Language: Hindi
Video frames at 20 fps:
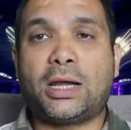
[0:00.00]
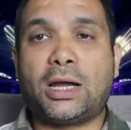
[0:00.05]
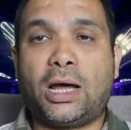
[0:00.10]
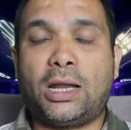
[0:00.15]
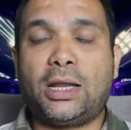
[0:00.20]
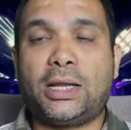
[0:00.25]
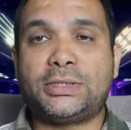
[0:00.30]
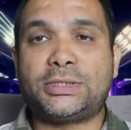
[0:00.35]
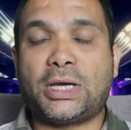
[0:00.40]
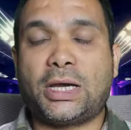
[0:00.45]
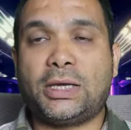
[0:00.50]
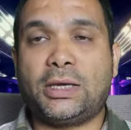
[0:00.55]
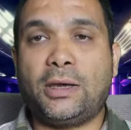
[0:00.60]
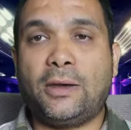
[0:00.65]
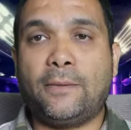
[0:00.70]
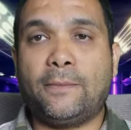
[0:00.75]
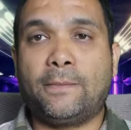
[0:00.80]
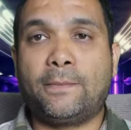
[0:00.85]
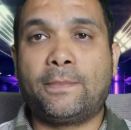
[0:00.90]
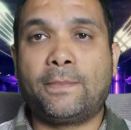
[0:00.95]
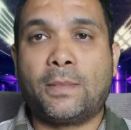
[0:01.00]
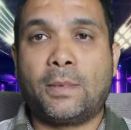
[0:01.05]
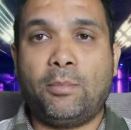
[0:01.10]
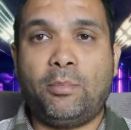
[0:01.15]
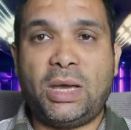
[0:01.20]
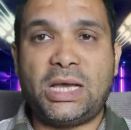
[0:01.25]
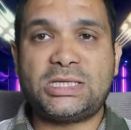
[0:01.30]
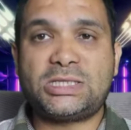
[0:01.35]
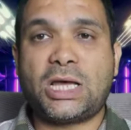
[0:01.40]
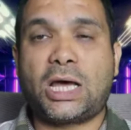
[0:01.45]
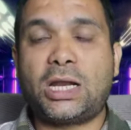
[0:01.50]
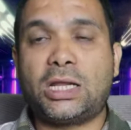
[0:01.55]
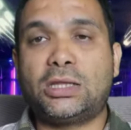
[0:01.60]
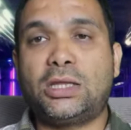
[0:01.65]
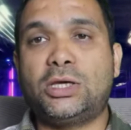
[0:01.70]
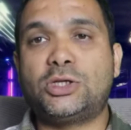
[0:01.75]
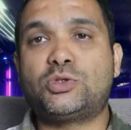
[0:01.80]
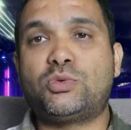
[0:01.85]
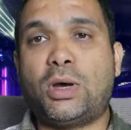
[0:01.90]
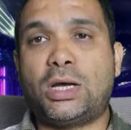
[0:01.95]
निकालना चाहिए मैं सारे
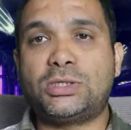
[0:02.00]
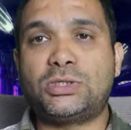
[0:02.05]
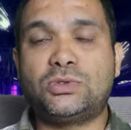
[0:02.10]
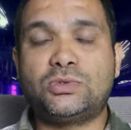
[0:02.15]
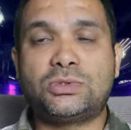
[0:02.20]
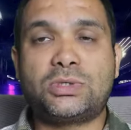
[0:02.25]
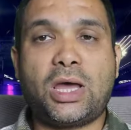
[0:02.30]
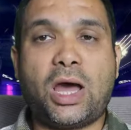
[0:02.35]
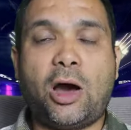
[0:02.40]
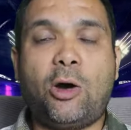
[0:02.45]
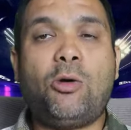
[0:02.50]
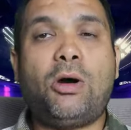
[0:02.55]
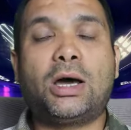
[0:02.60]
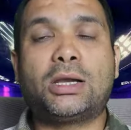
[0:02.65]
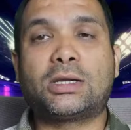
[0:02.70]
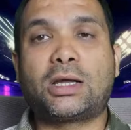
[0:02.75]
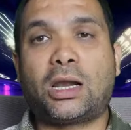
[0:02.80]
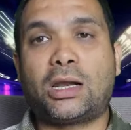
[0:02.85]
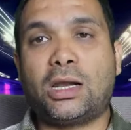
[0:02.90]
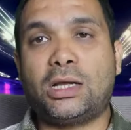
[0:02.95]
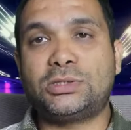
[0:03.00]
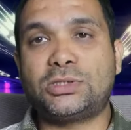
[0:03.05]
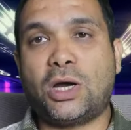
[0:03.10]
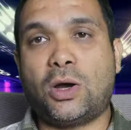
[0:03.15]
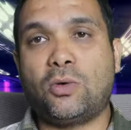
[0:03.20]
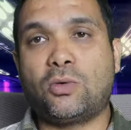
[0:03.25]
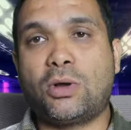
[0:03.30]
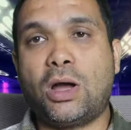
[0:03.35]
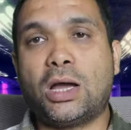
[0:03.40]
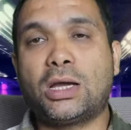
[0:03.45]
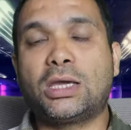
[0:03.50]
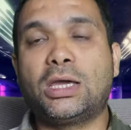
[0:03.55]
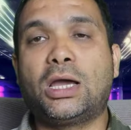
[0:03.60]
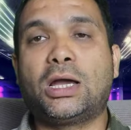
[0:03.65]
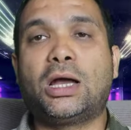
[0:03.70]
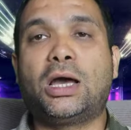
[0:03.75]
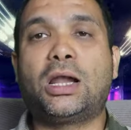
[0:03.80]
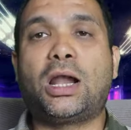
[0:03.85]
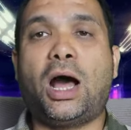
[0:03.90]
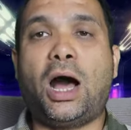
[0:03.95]
देशवासियों से आह्वान करना चाहूंगा कि
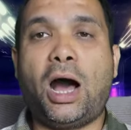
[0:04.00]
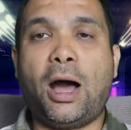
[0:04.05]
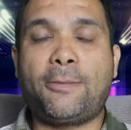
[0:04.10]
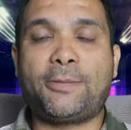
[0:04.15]
अगर